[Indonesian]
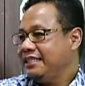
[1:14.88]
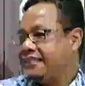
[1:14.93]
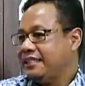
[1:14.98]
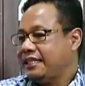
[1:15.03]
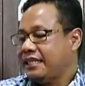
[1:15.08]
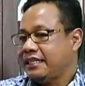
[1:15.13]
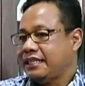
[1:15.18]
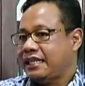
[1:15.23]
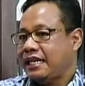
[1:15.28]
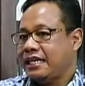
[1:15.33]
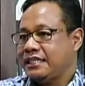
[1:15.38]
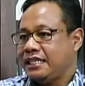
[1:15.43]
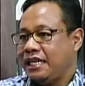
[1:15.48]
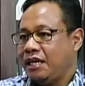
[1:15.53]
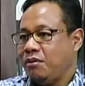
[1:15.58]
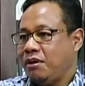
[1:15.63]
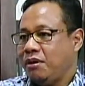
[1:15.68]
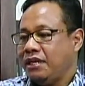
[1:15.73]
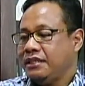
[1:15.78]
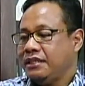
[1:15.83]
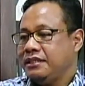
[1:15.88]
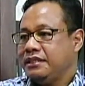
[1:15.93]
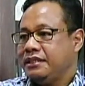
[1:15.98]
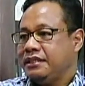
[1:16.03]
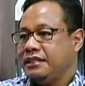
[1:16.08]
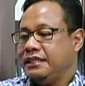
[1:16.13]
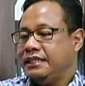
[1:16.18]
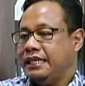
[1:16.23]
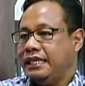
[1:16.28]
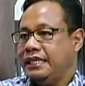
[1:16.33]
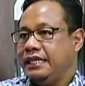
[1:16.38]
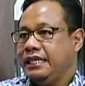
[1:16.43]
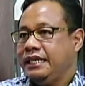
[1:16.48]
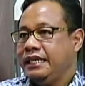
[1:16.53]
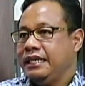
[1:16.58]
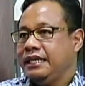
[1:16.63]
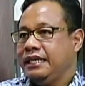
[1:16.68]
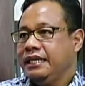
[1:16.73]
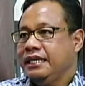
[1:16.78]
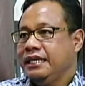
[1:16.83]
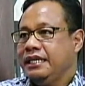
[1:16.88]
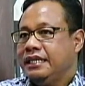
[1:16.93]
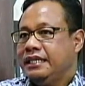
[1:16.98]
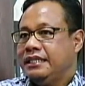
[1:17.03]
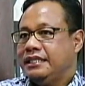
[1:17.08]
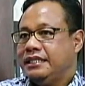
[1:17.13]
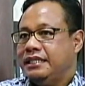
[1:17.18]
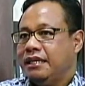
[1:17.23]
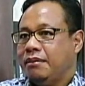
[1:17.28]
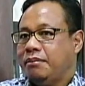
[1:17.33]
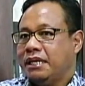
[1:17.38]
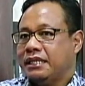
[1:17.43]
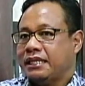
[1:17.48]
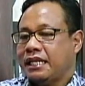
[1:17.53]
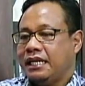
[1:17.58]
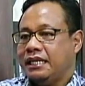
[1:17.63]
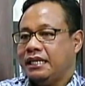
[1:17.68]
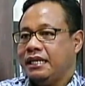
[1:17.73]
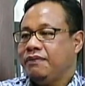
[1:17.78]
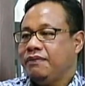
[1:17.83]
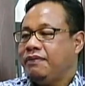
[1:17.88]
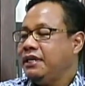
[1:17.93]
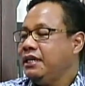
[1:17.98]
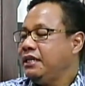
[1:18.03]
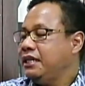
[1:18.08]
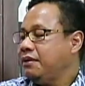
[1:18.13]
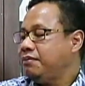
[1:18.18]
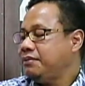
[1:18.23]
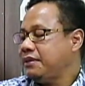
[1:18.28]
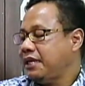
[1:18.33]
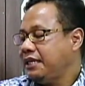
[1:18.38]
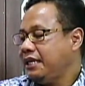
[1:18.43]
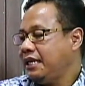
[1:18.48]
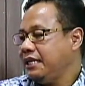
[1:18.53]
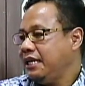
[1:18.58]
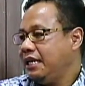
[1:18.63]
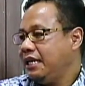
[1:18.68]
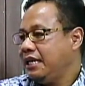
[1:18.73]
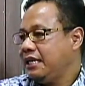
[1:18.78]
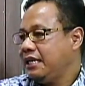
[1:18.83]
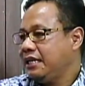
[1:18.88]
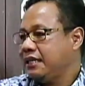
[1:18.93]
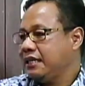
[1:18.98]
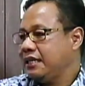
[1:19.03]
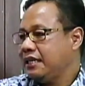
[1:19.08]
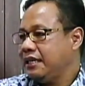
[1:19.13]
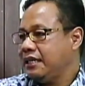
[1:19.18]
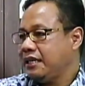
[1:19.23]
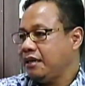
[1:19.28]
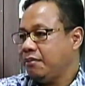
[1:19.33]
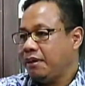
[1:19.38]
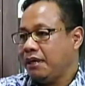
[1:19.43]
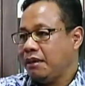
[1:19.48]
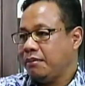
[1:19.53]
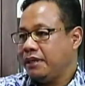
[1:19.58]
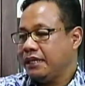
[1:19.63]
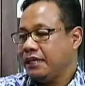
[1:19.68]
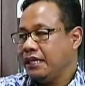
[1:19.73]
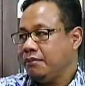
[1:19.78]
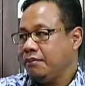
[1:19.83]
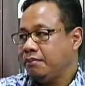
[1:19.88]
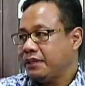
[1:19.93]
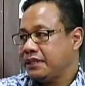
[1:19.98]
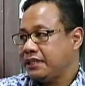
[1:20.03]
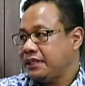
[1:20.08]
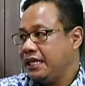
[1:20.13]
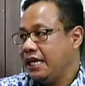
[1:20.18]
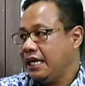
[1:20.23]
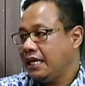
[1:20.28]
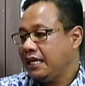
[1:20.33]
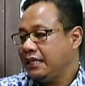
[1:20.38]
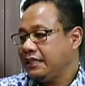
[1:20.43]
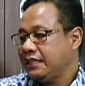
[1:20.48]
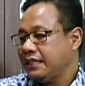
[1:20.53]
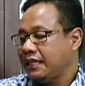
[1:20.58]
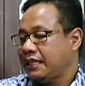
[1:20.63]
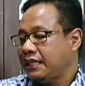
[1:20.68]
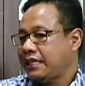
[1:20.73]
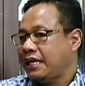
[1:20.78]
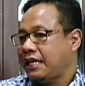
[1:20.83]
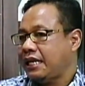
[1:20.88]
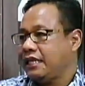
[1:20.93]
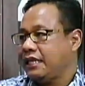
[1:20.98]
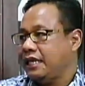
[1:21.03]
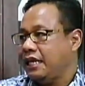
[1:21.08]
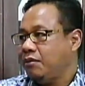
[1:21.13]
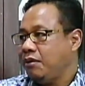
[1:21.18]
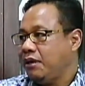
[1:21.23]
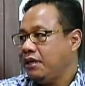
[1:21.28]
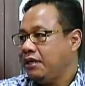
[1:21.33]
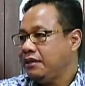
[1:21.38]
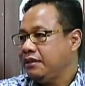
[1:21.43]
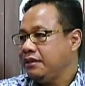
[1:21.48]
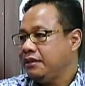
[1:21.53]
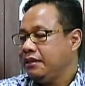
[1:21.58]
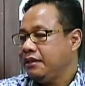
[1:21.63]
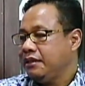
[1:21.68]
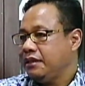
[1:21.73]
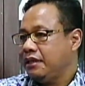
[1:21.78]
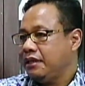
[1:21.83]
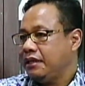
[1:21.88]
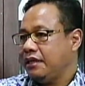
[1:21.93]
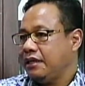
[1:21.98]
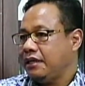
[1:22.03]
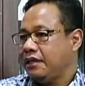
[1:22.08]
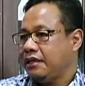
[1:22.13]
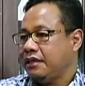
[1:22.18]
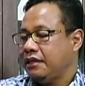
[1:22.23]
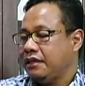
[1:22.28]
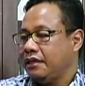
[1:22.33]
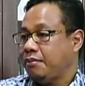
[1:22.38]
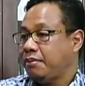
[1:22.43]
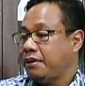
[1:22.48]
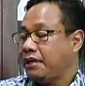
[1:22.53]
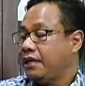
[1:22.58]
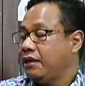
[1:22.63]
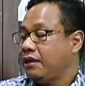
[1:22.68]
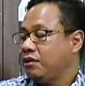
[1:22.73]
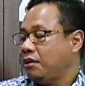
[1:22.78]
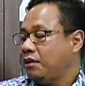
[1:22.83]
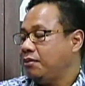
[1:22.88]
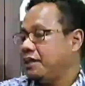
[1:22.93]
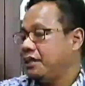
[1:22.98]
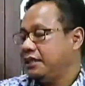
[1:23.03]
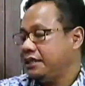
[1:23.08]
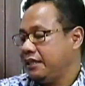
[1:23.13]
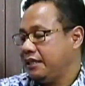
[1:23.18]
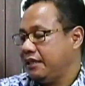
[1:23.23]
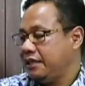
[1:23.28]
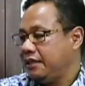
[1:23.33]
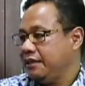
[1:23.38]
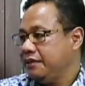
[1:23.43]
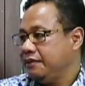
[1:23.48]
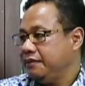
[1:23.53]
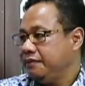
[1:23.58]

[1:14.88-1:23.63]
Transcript: Sekretaris Dewan. Jadi jabatan definitif saya adalah eh, Kepala Bagian Persidangan Sekretariat Dewan eh, DPRD Kota Makassar.